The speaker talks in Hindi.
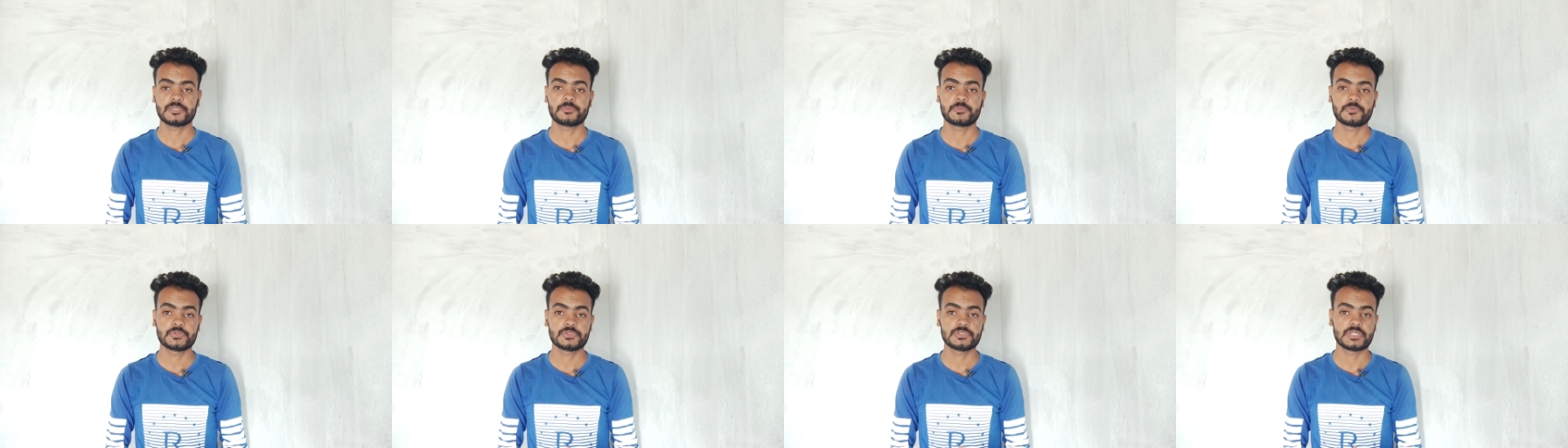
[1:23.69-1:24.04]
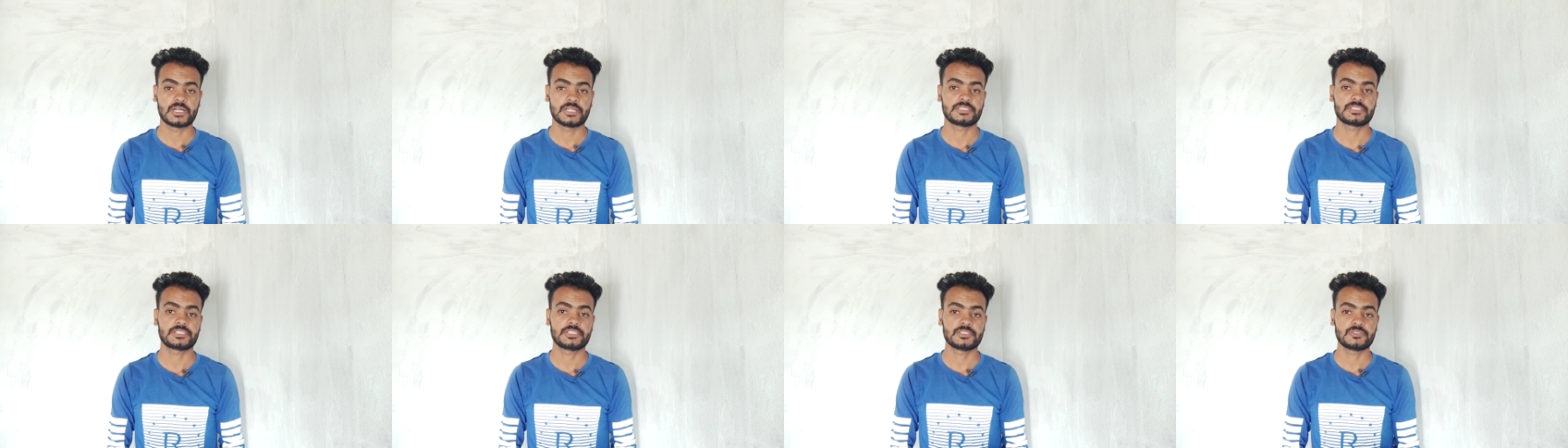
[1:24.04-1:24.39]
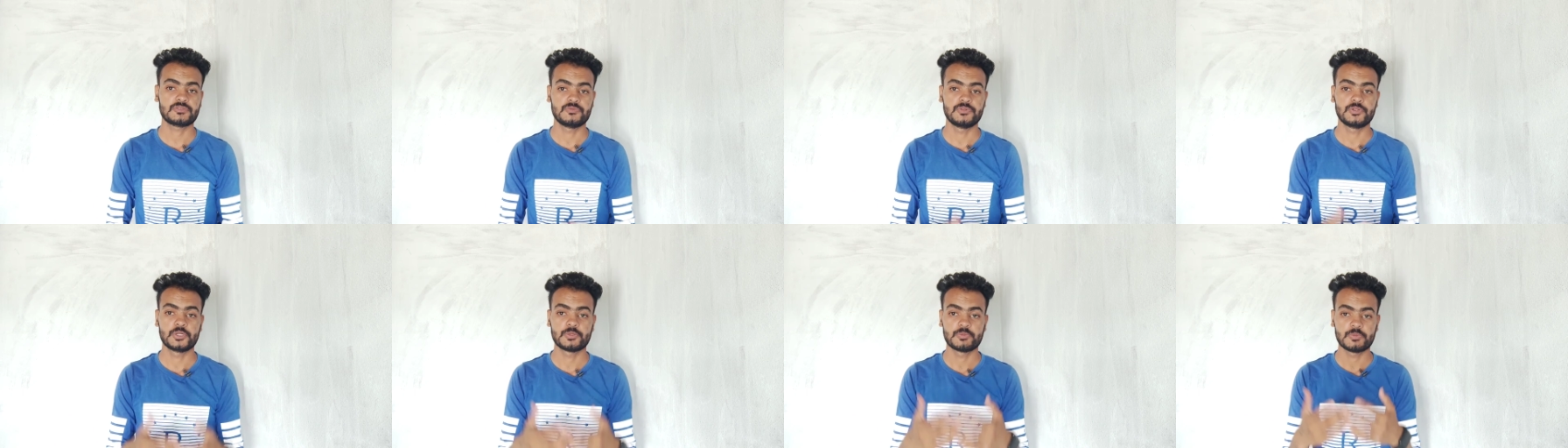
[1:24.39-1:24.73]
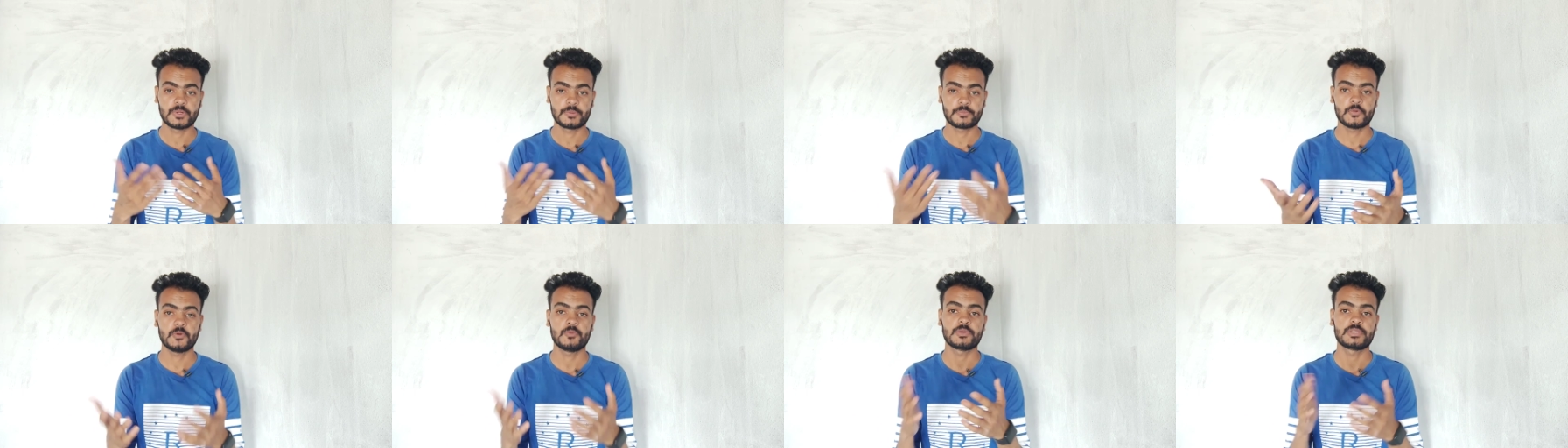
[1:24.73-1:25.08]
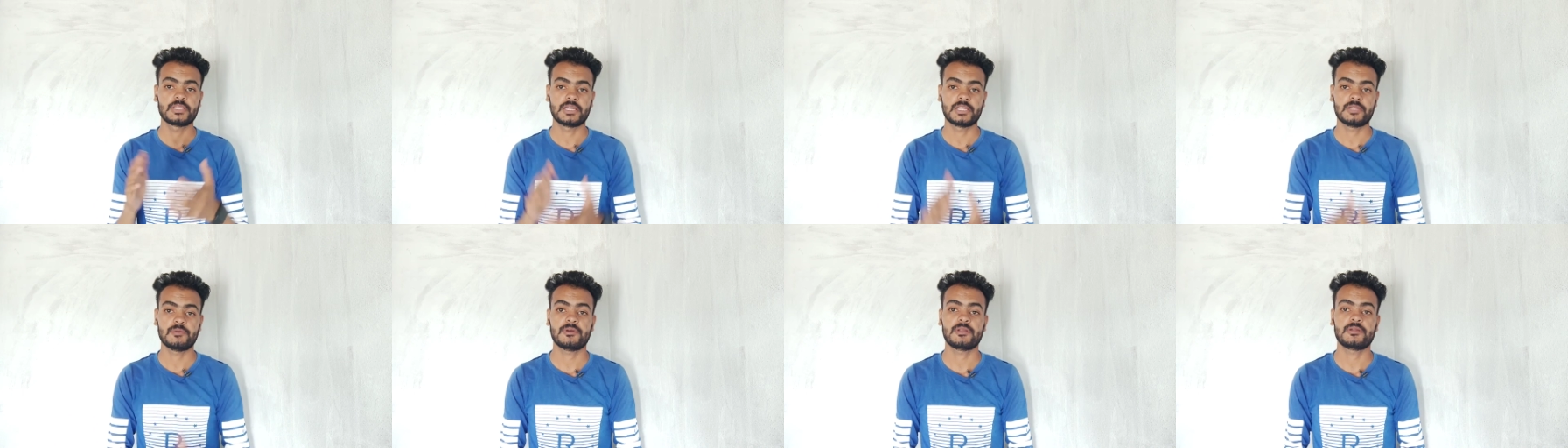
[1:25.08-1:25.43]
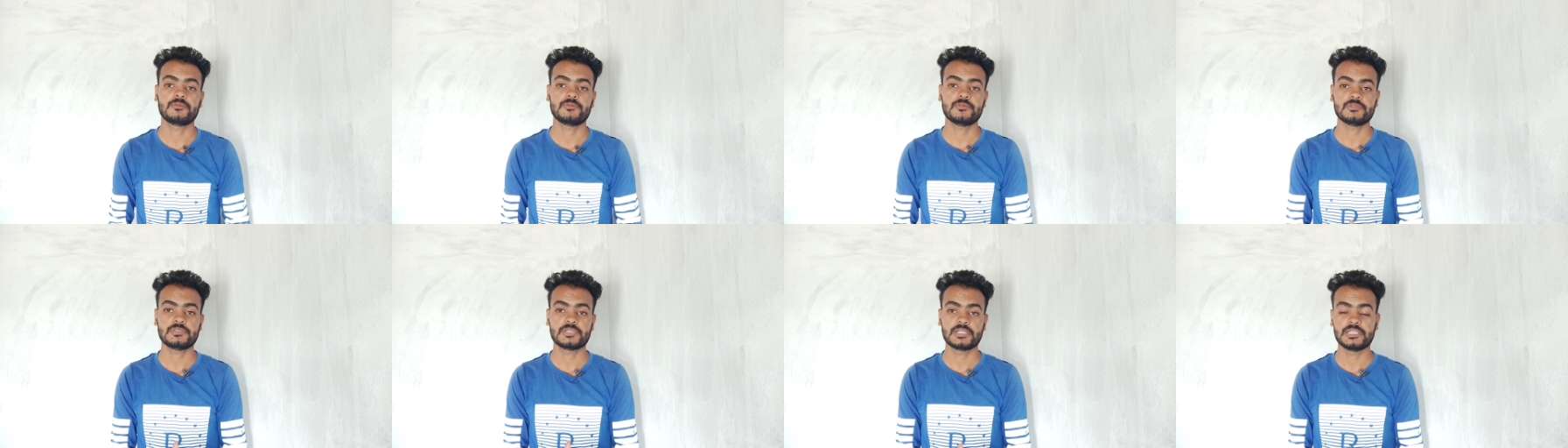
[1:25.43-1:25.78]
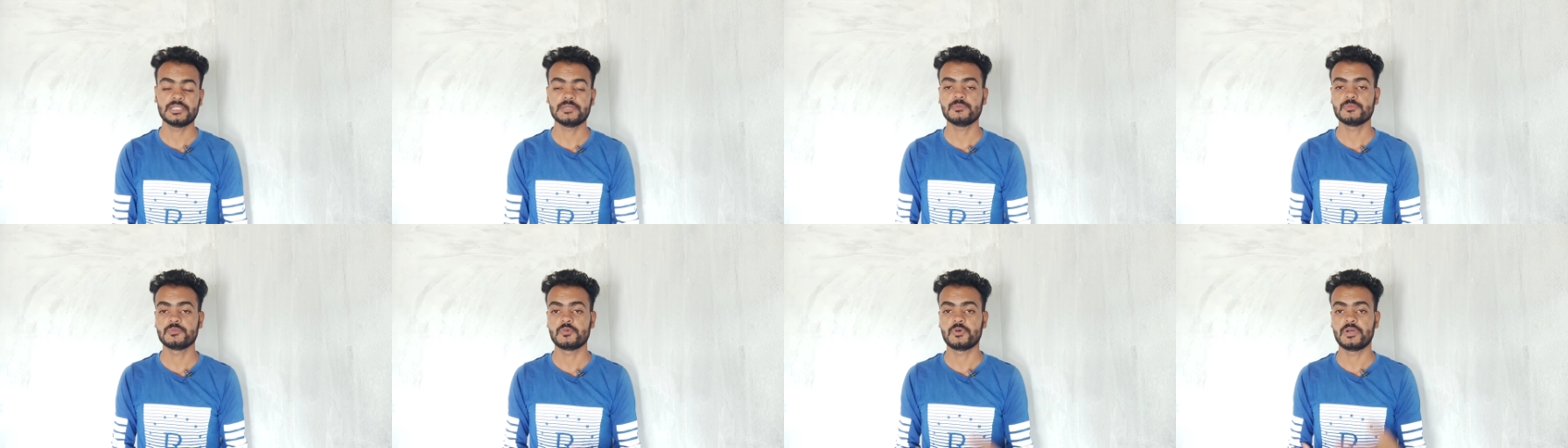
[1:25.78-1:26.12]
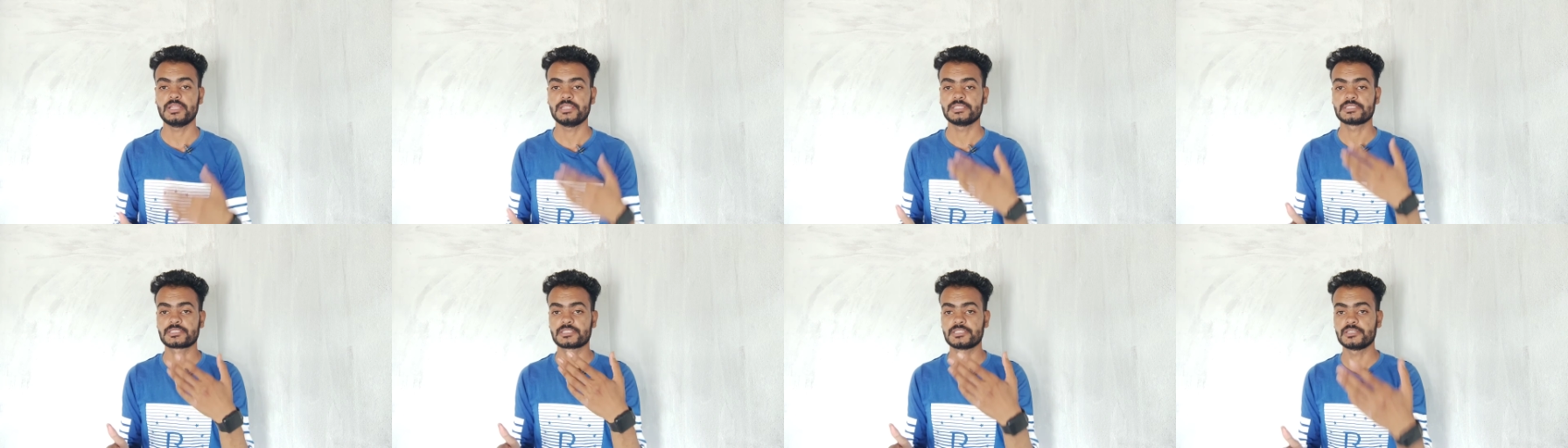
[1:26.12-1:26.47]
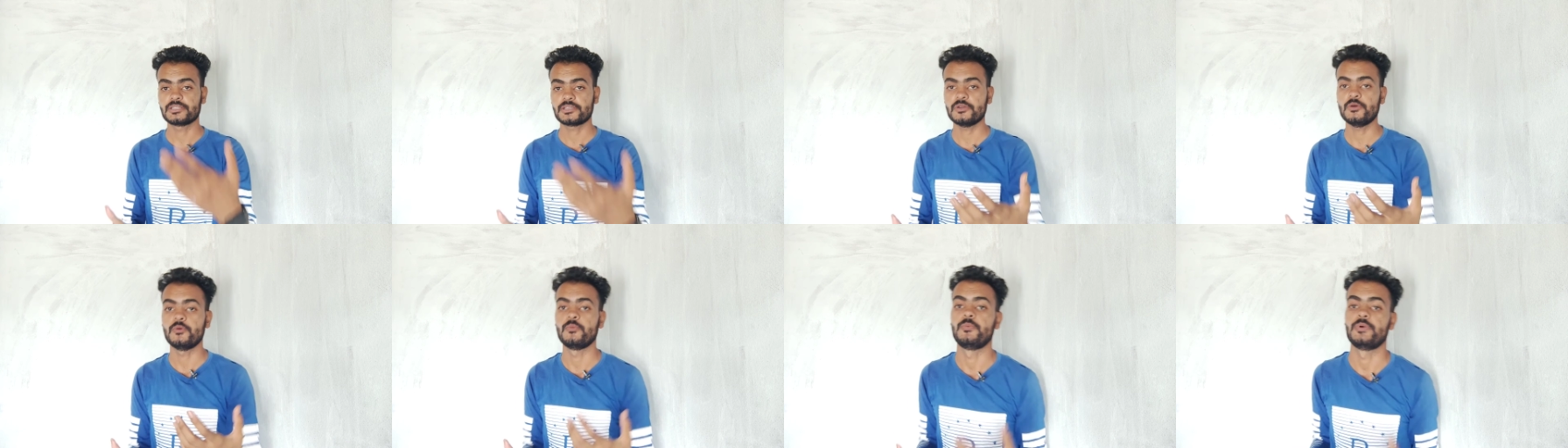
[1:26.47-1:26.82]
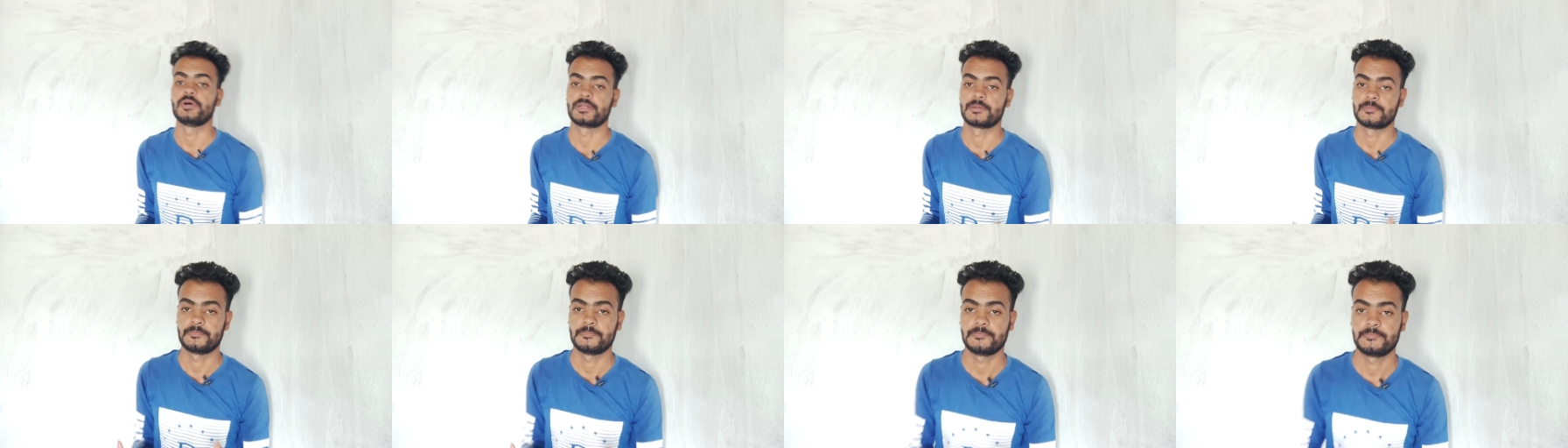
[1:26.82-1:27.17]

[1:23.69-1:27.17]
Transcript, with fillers: सब कुछ आज के इस वीडियो में आपको बताने वाला हूँ तो चलिए मोबाइल स्क्रीन के ऊपर